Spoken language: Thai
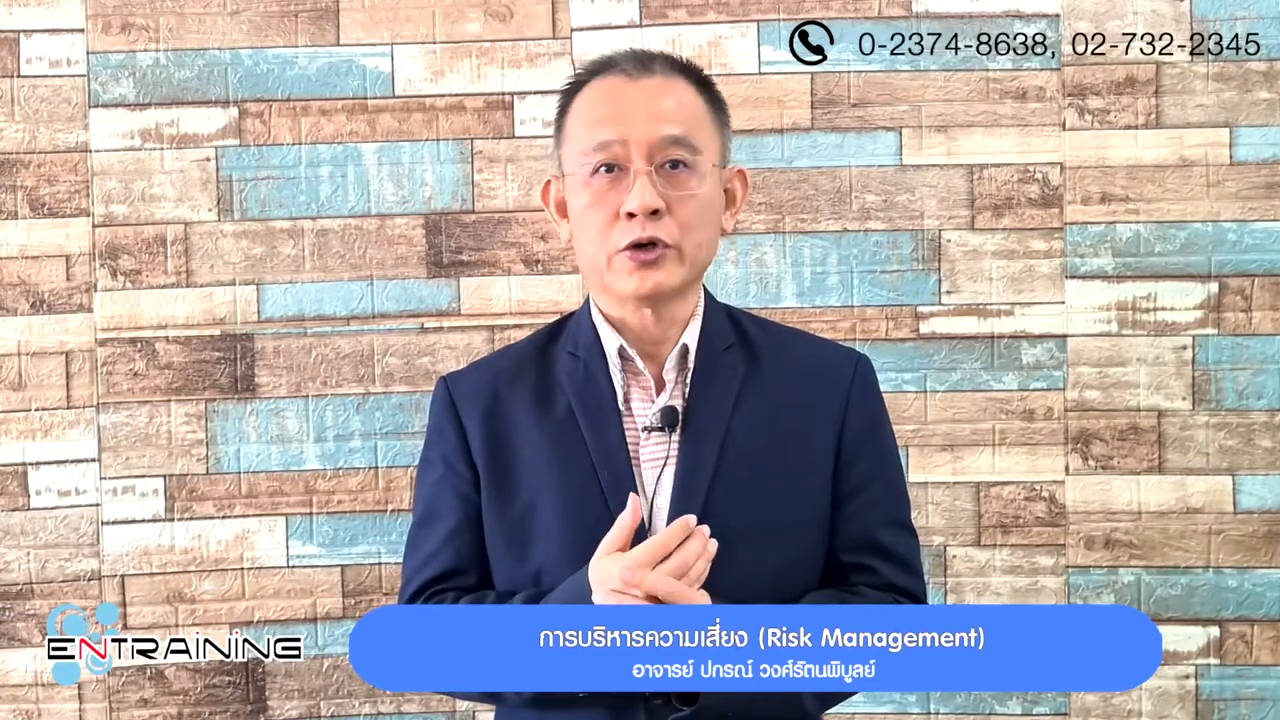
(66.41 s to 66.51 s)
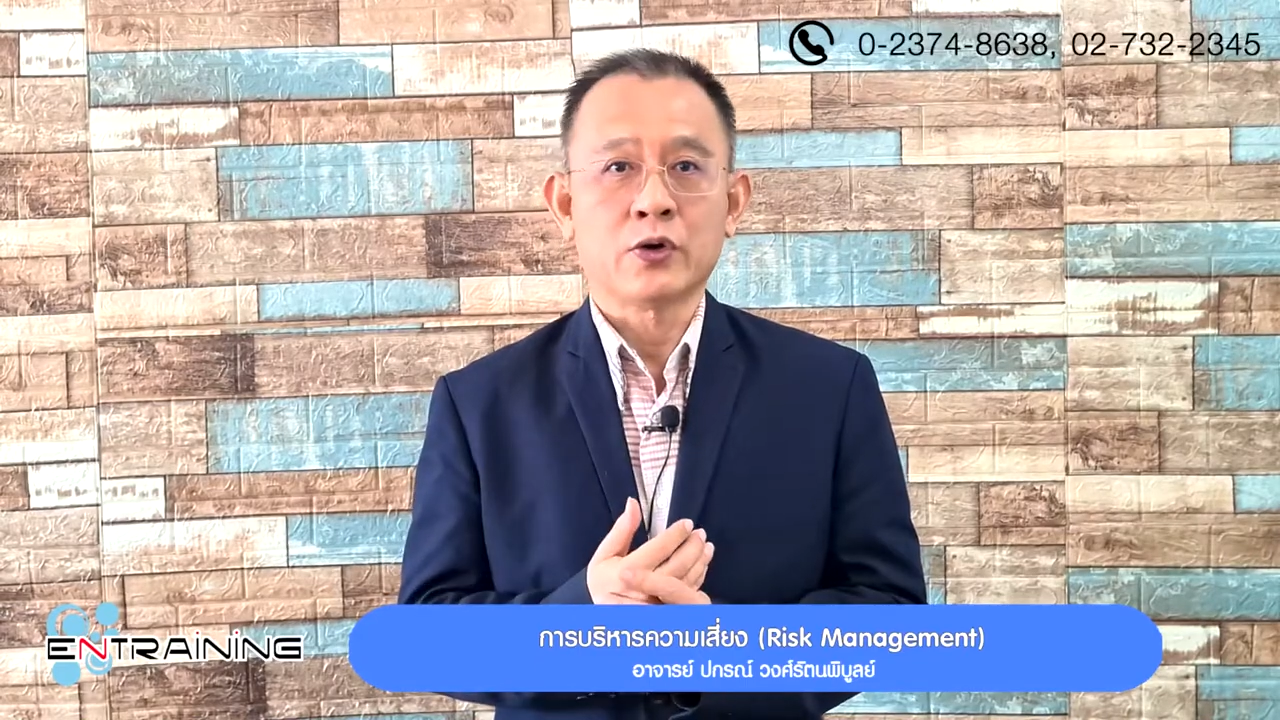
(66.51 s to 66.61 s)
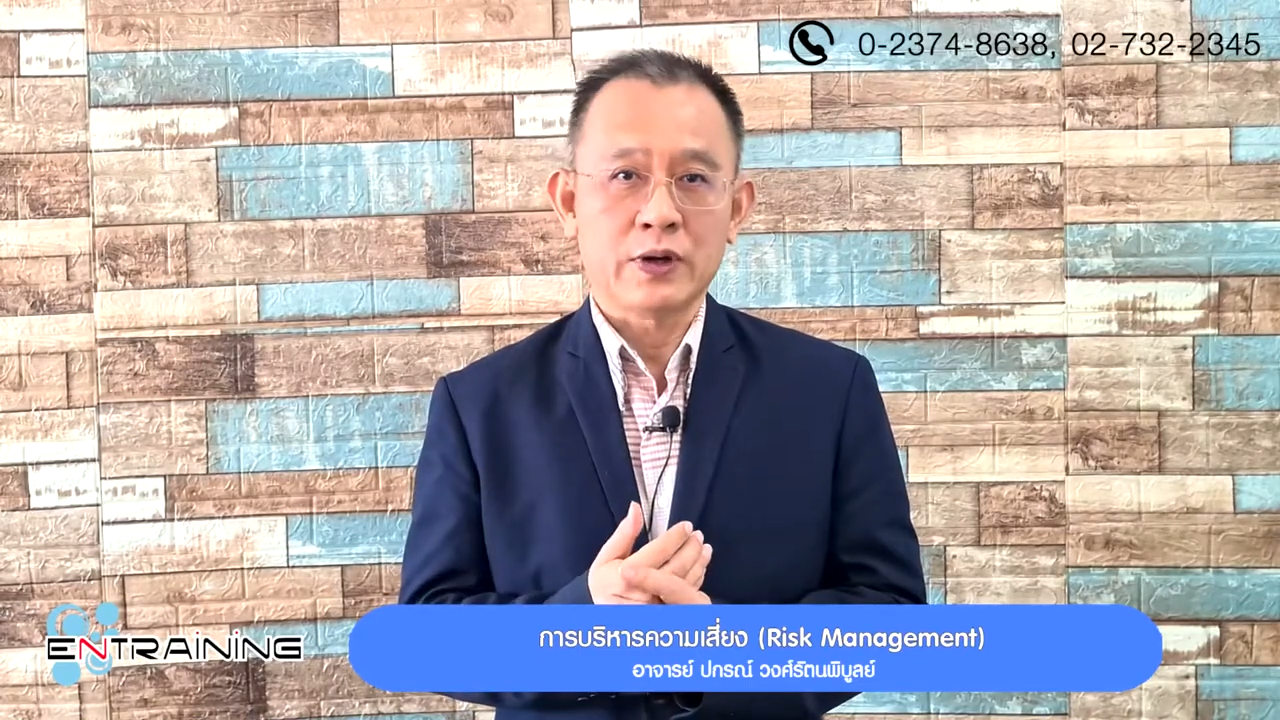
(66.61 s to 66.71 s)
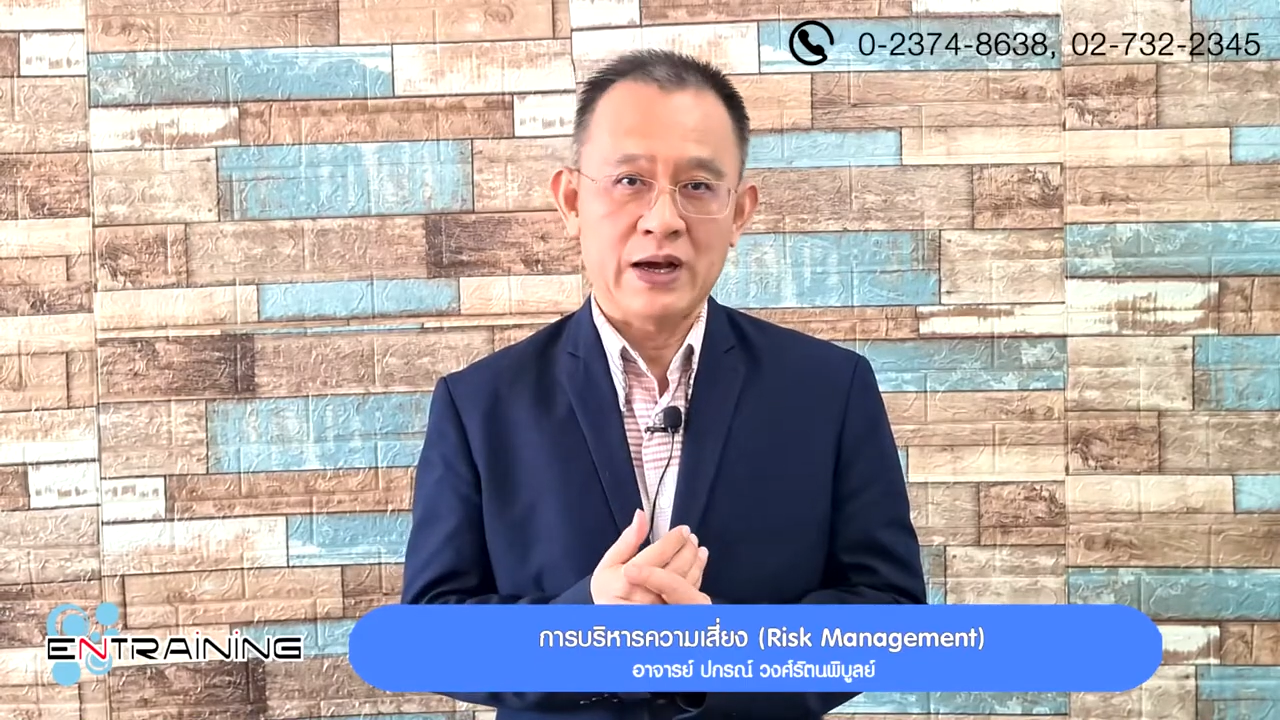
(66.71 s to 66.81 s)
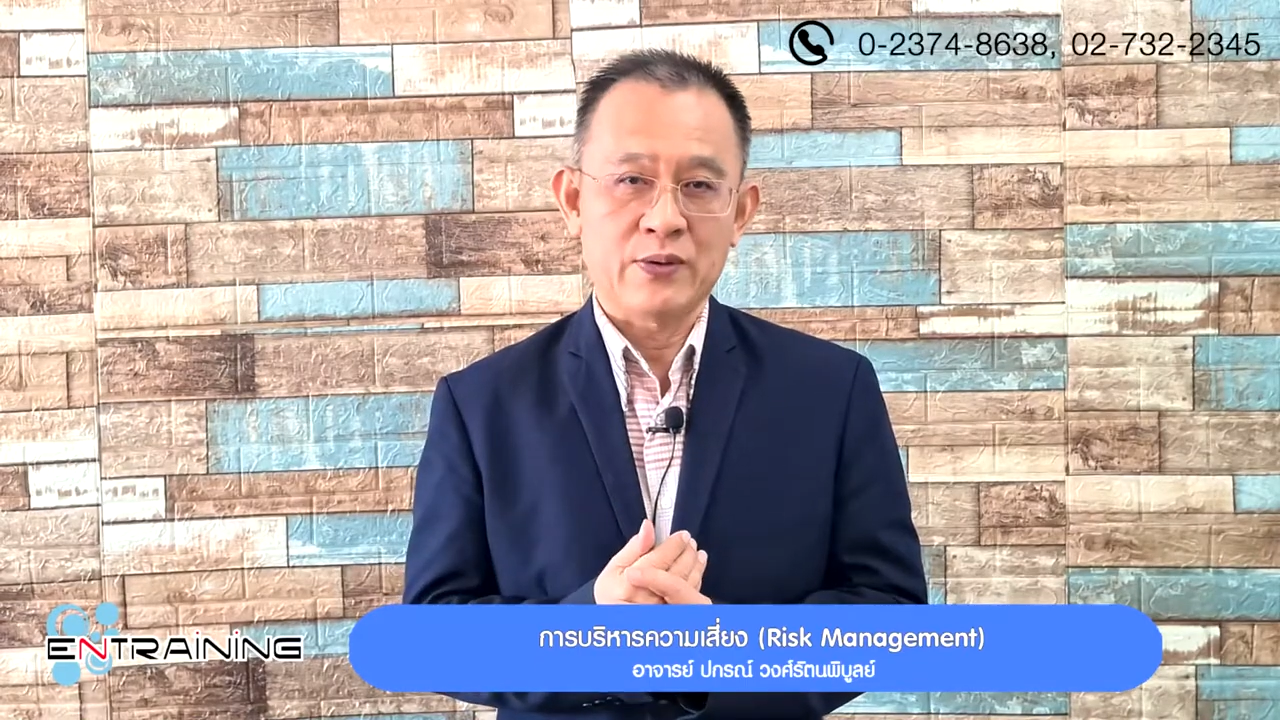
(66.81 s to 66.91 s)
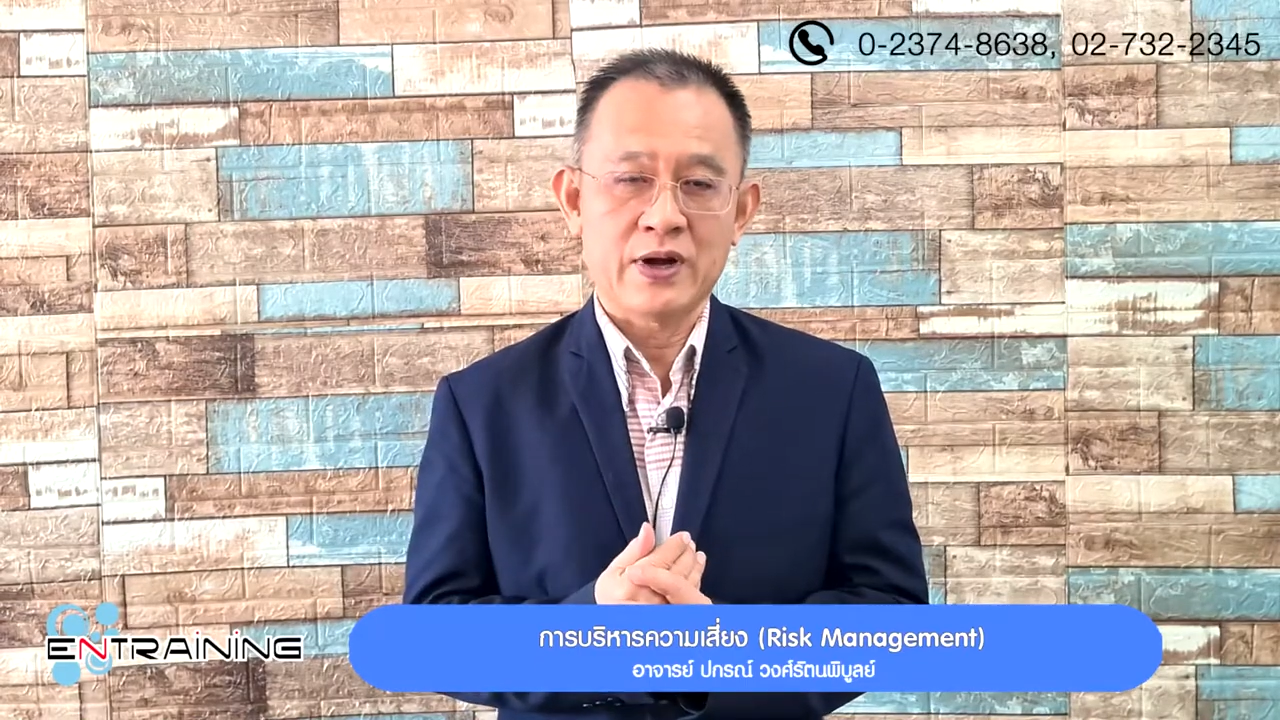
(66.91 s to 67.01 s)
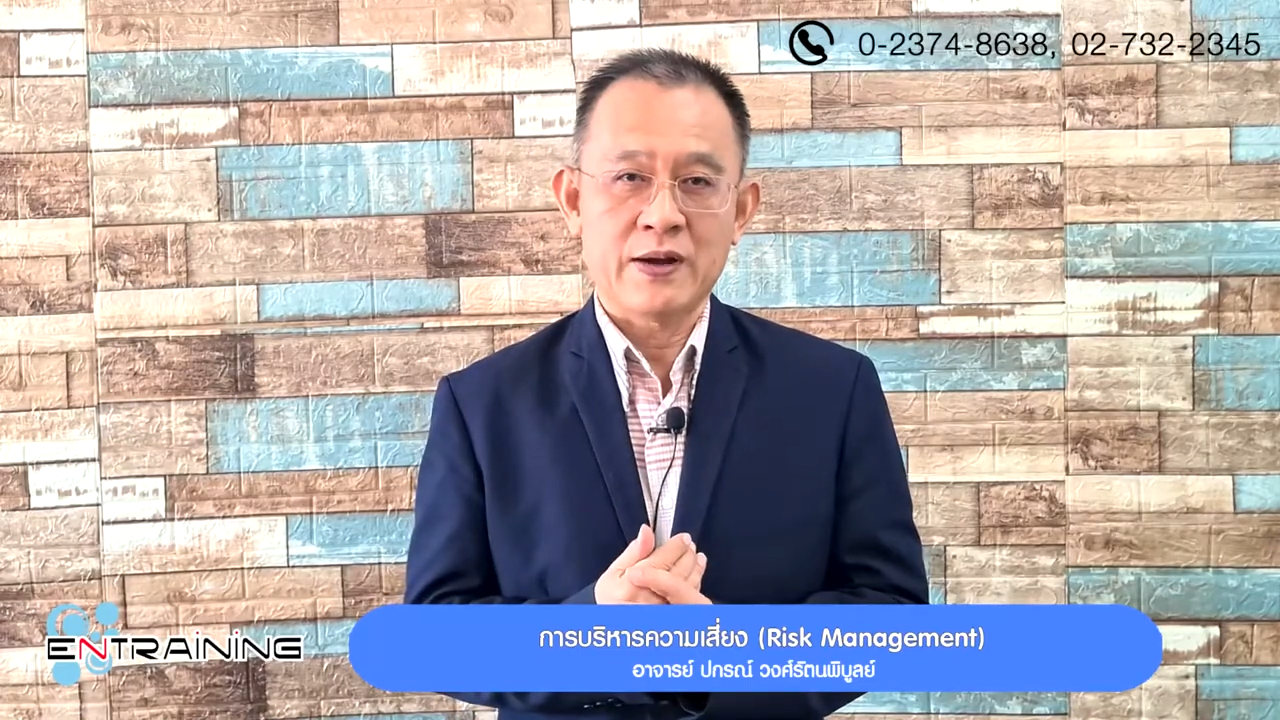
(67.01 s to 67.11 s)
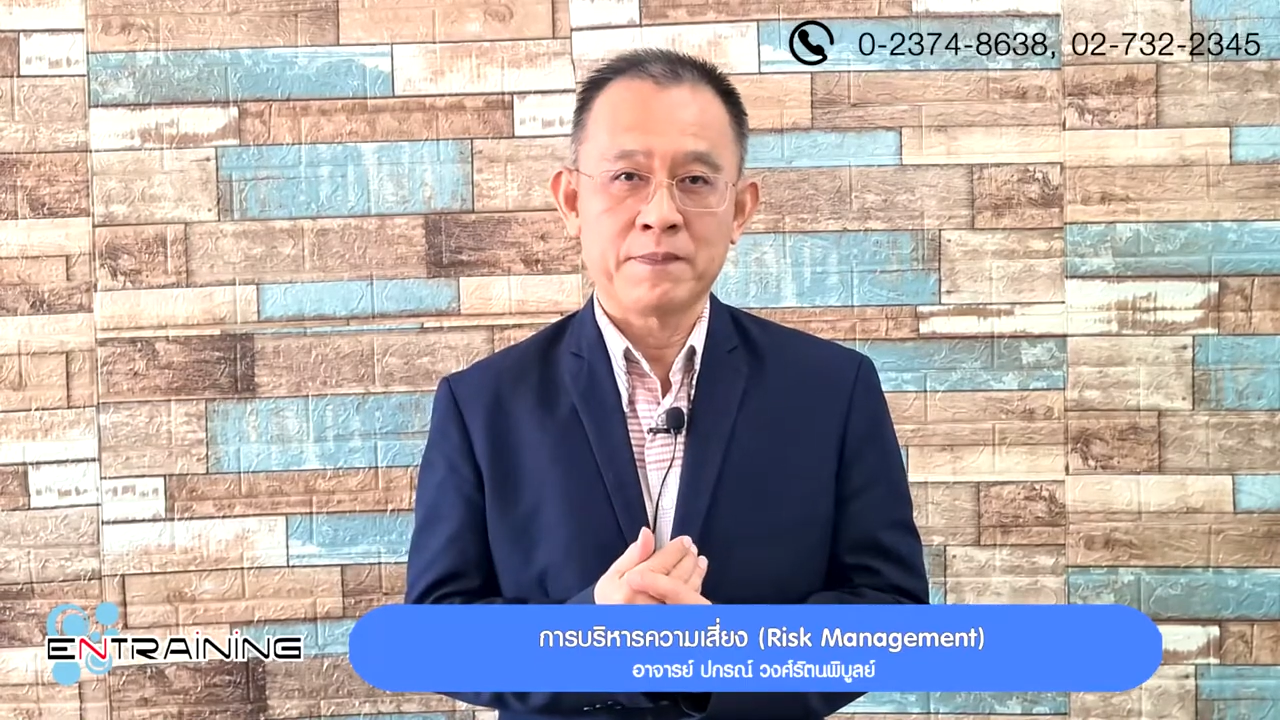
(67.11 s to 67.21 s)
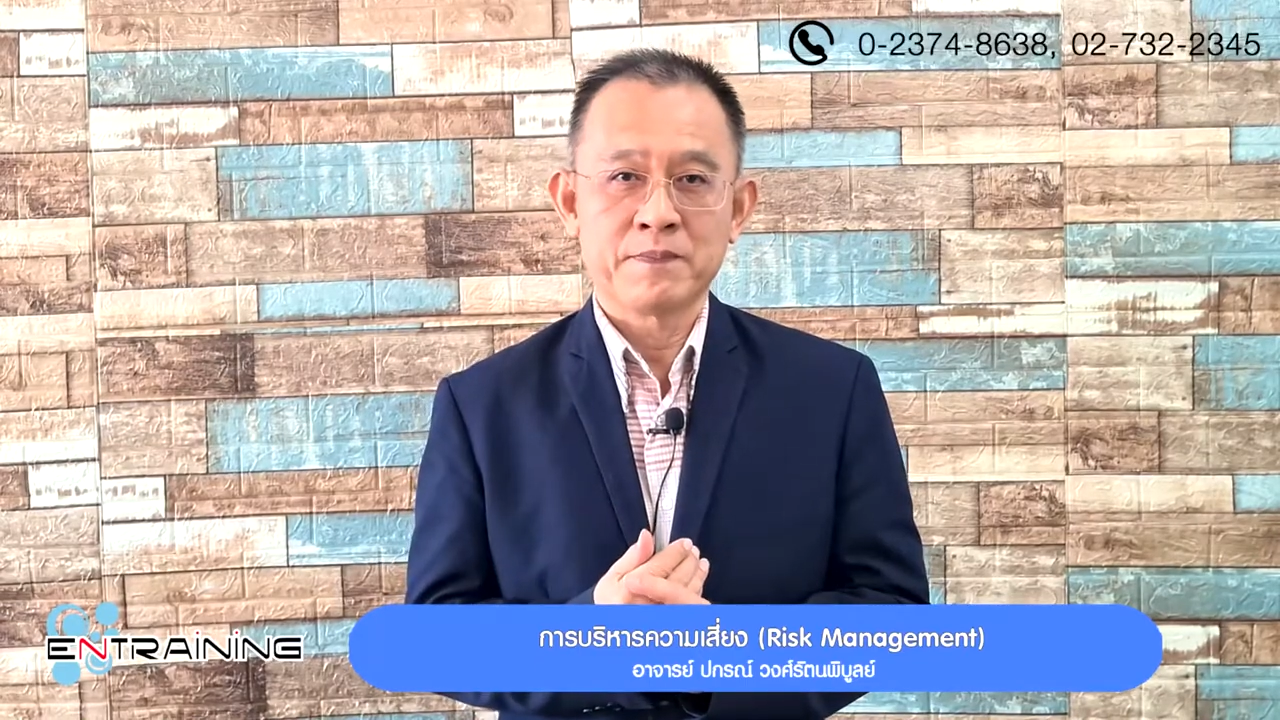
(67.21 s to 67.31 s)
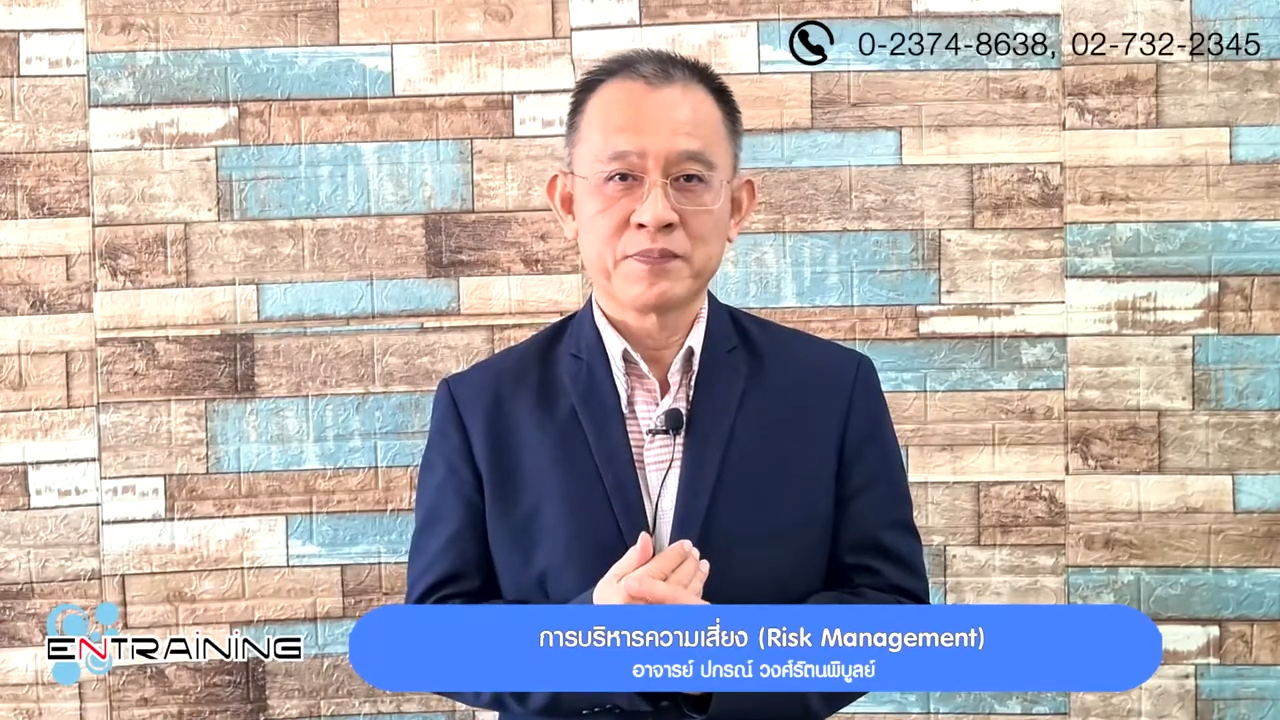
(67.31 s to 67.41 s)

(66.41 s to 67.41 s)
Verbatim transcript: ของเราครับ